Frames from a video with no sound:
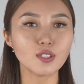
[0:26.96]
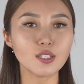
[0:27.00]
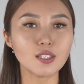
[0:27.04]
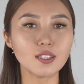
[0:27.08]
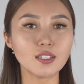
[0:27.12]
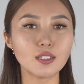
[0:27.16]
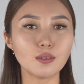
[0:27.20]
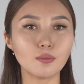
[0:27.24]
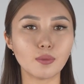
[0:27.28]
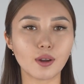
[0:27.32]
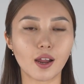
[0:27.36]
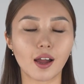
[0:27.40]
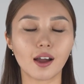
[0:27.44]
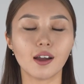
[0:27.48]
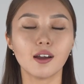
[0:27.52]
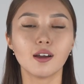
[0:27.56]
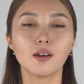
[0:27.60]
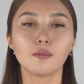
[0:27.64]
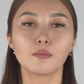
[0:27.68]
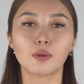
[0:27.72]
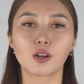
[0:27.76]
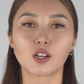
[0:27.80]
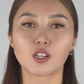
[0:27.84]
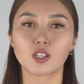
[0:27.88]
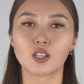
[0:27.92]
сентября,
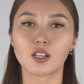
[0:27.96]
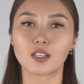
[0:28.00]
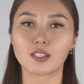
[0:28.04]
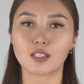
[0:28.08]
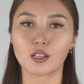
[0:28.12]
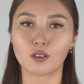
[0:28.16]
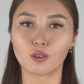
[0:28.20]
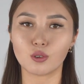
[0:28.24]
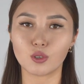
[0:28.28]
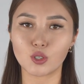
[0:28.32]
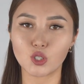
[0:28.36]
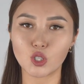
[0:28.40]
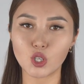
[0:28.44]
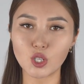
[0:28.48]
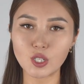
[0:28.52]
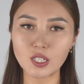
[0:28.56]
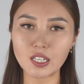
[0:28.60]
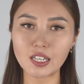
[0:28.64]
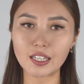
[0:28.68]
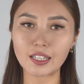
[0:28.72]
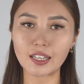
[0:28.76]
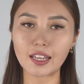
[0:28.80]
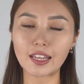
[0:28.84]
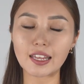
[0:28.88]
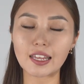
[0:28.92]
прошла
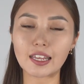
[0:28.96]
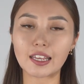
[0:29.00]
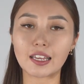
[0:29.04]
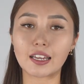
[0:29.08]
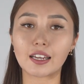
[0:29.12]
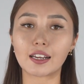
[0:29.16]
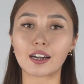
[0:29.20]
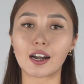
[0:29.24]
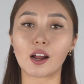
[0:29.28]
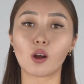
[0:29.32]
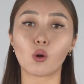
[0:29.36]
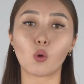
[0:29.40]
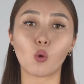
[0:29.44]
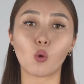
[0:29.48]
заключительная игра